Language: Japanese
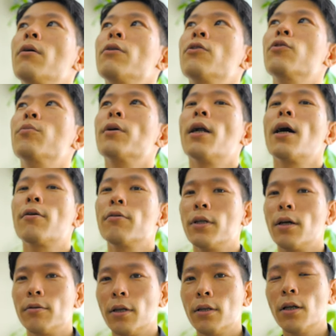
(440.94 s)
自分が楽に
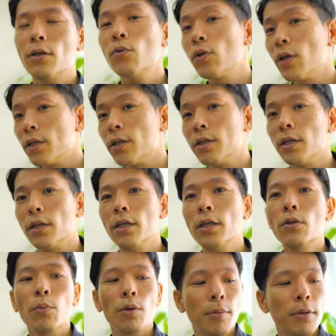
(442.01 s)
なるんだったらそれで全然いい
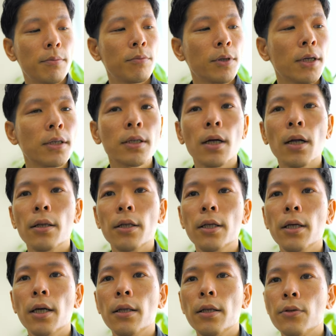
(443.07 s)
と思います。昔から人
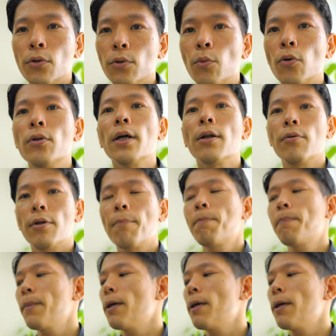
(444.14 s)
間ってそういうものなので。